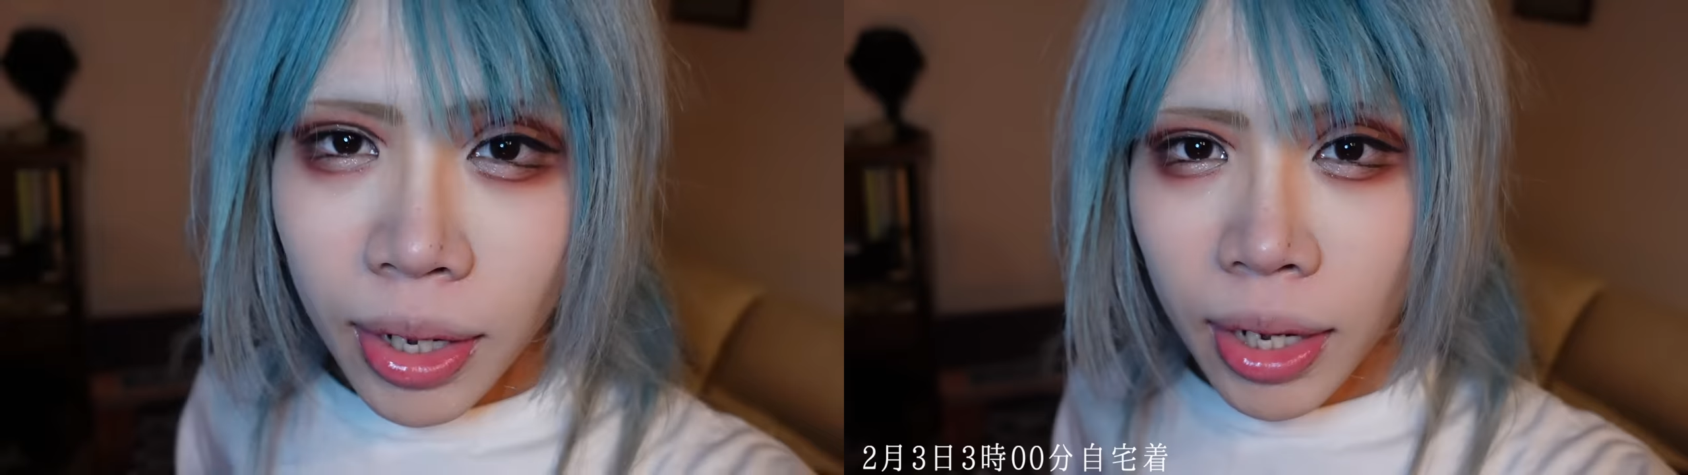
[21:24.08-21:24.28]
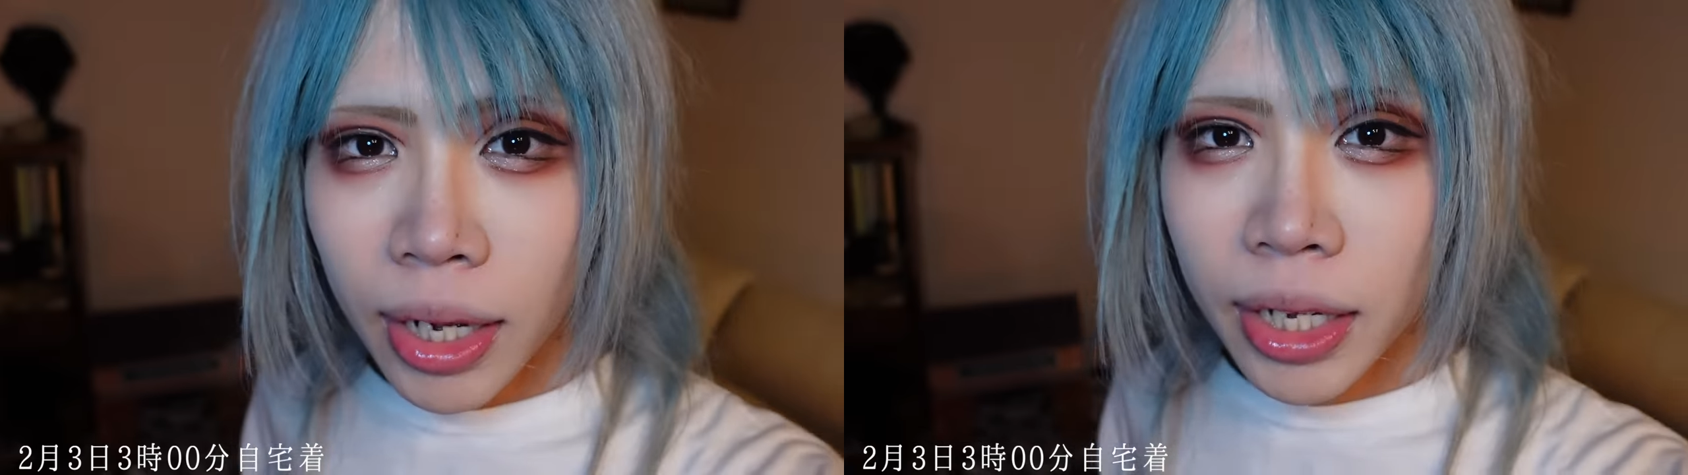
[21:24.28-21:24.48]

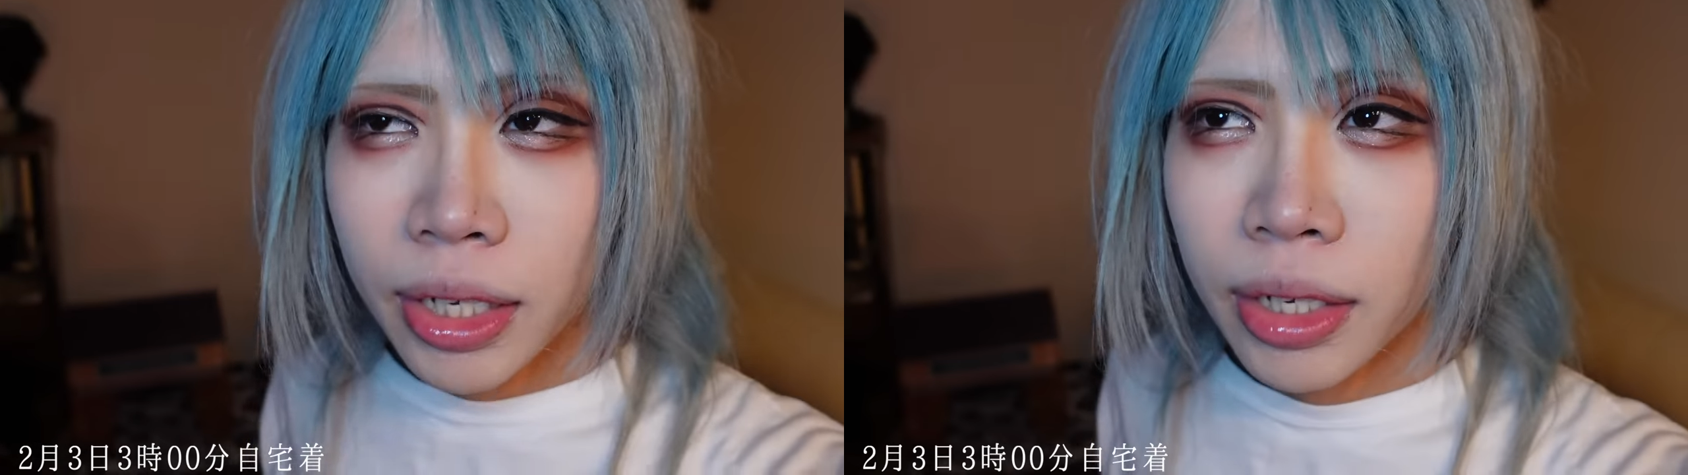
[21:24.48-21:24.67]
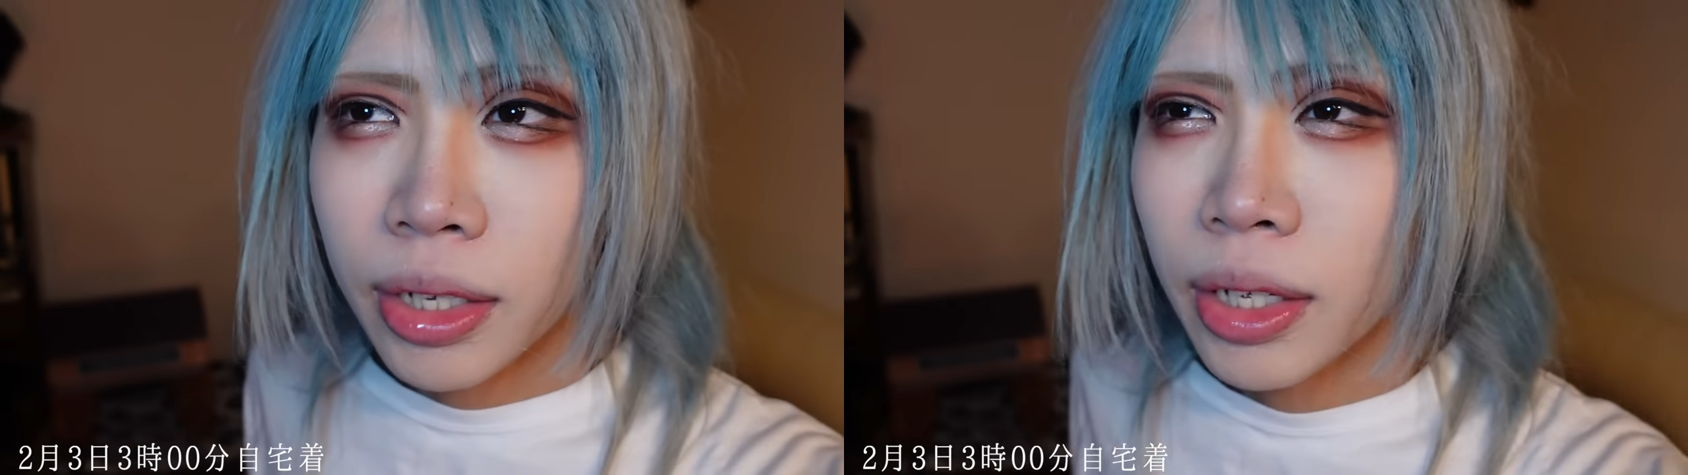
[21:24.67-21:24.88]
は
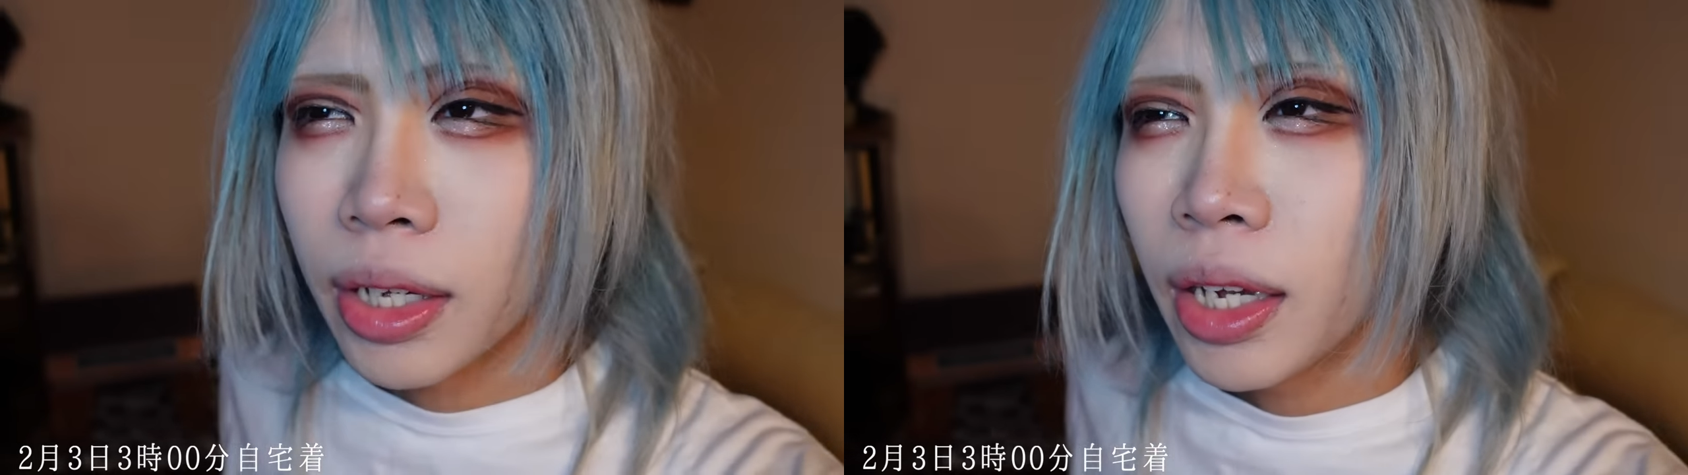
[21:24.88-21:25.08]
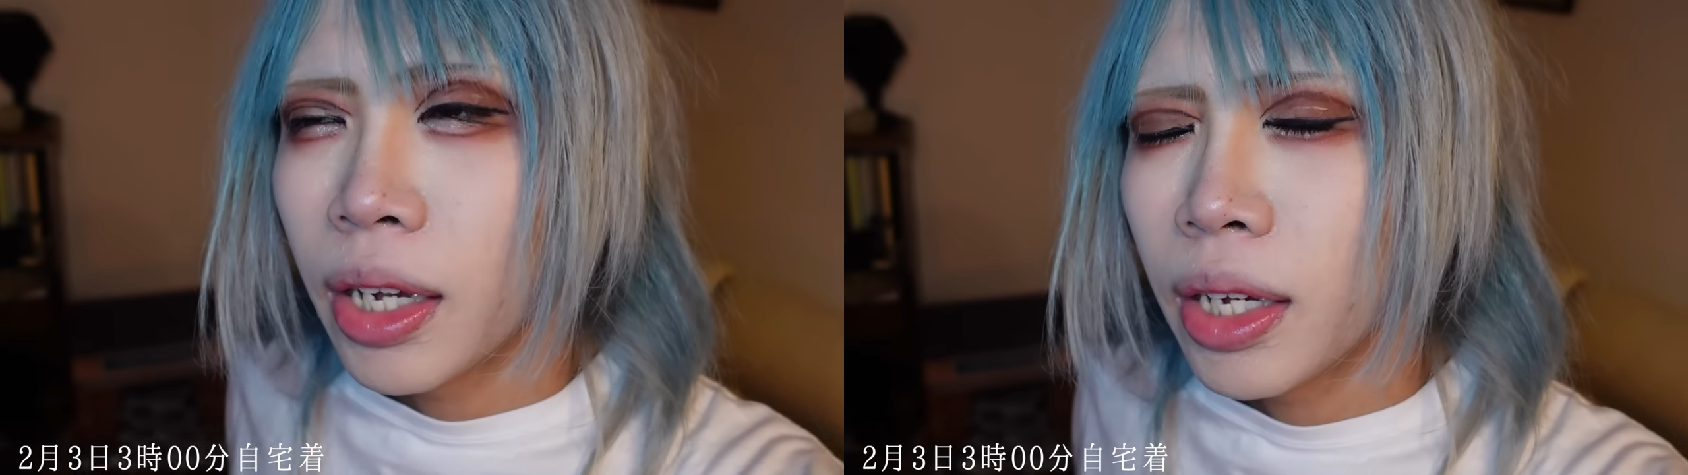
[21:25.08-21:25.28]
い
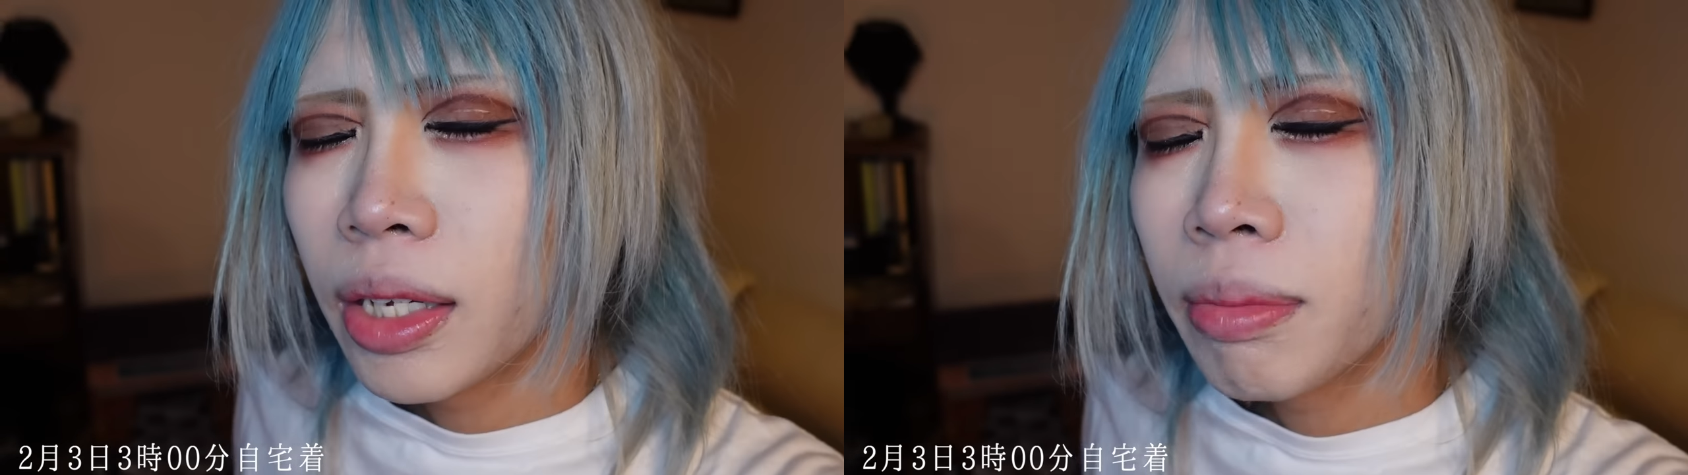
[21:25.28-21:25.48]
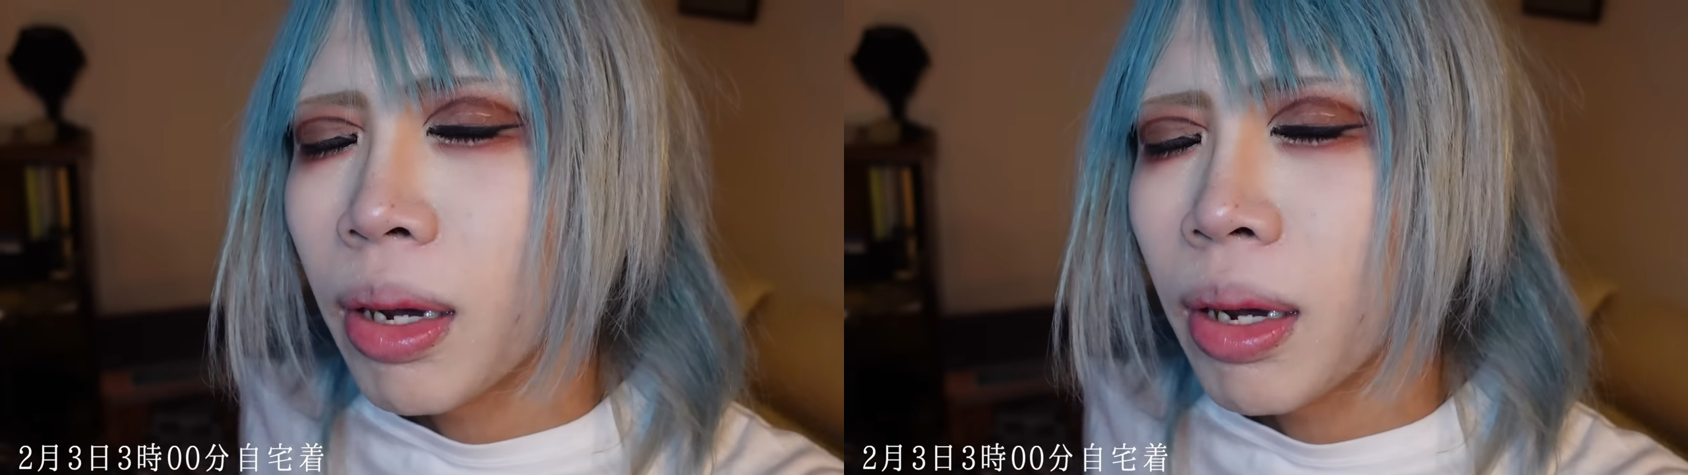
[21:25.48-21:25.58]
えー、